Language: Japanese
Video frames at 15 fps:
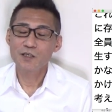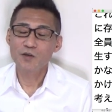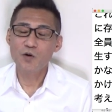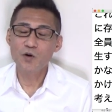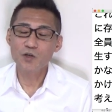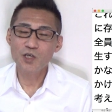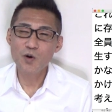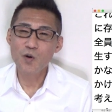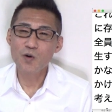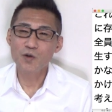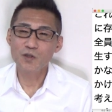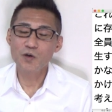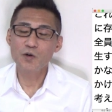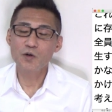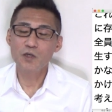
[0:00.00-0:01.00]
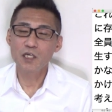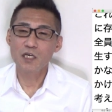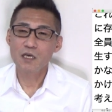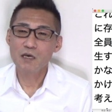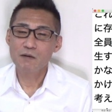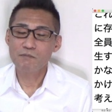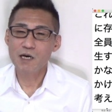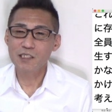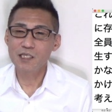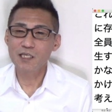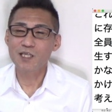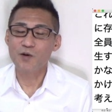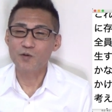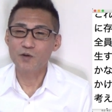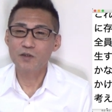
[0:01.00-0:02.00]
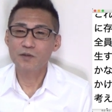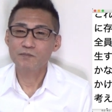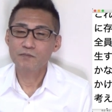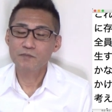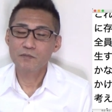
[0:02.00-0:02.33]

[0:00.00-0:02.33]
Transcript: 胡椒のように混ぜておく。